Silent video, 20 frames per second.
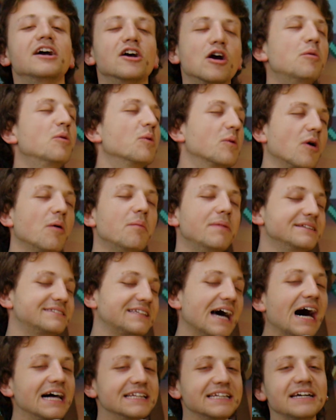Comunque
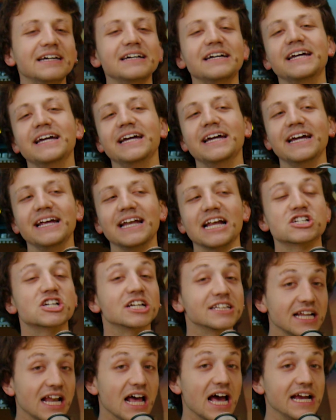commentate e
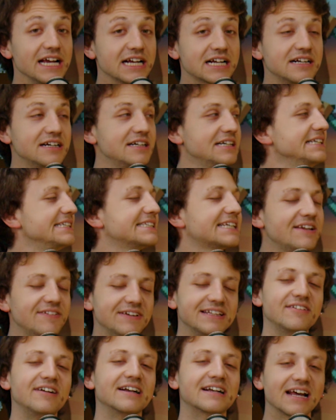lasciate like,
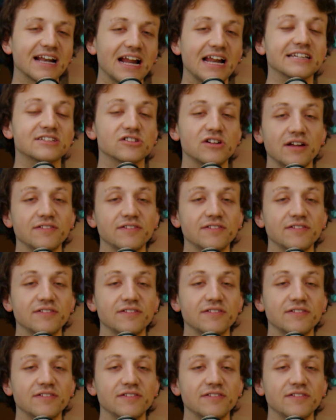iscrivetevi al canale se non